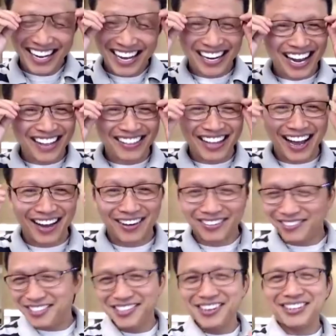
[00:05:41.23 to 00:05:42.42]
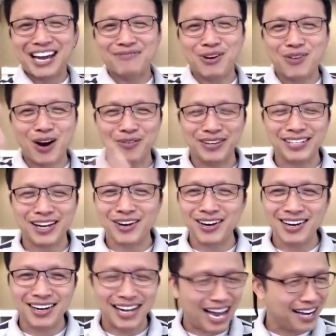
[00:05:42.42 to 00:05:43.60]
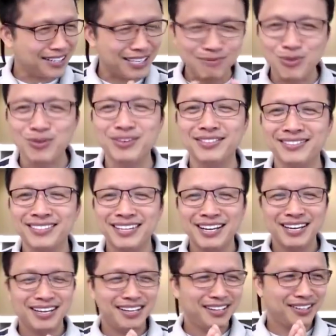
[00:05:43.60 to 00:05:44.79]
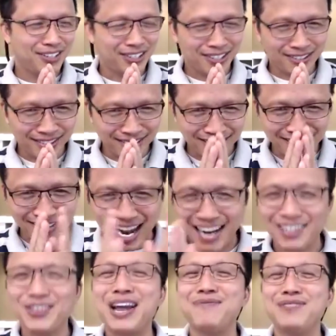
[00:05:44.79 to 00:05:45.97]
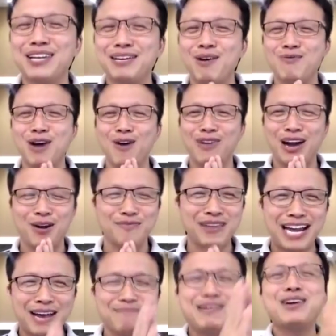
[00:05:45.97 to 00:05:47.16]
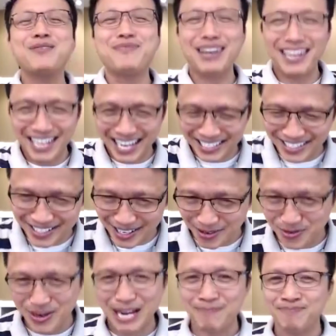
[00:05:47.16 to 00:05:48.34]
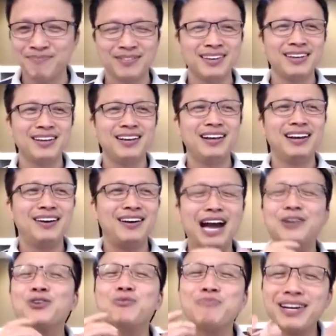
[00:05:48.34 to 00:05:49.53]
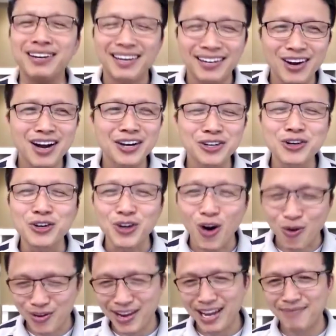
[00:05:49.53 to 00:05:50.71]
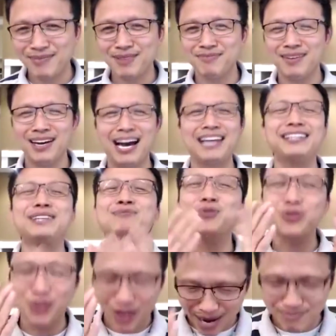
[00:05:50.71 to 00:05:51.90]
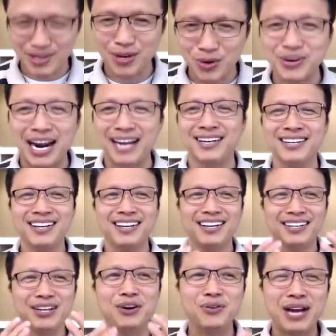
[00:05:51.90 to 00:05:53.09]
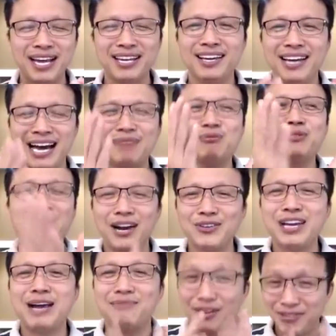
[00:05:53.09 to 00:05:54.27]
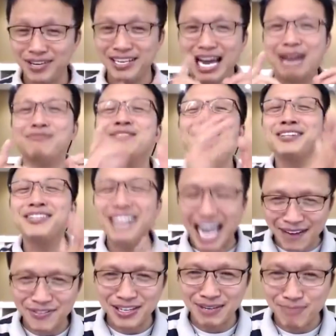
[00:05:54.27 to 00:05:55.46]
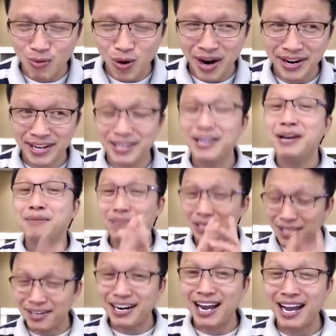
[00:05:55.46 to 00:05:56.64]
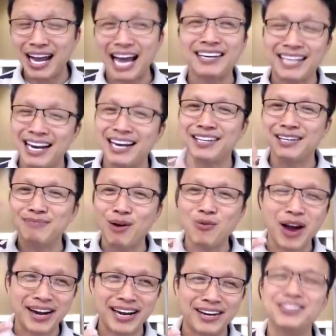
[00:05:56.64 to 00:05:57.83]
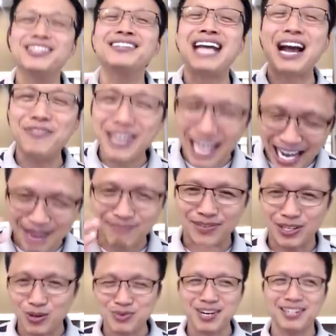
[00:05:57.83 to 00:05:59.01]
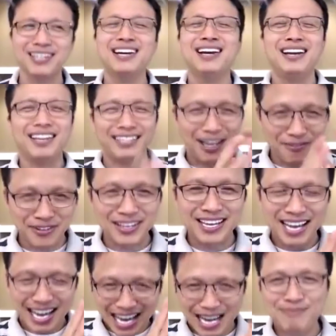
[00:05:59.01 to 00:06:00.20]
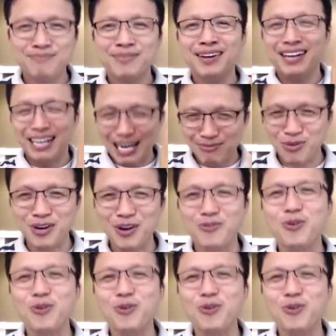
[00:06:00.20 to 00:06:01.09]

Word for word: cái anh ta đưa cho em bông hồng anh ta nói là anh chỉ muốn tặng cho em những cái bông hồng ngày hôm nay anh biết hôm nay là ngày sinh nhật của em à, anh cũng biết là nó hơi đường đột với em nhưng mà anh chỉ muốn cho em hiểu rằng điều này anh muốn tặng cho em là vì em rất xứng đáng với những bông hoa này mà thực ra anh nghĩ là những bông hoa này nó xứng đáng với em thì đúng hơn là tại vì em là một người phụ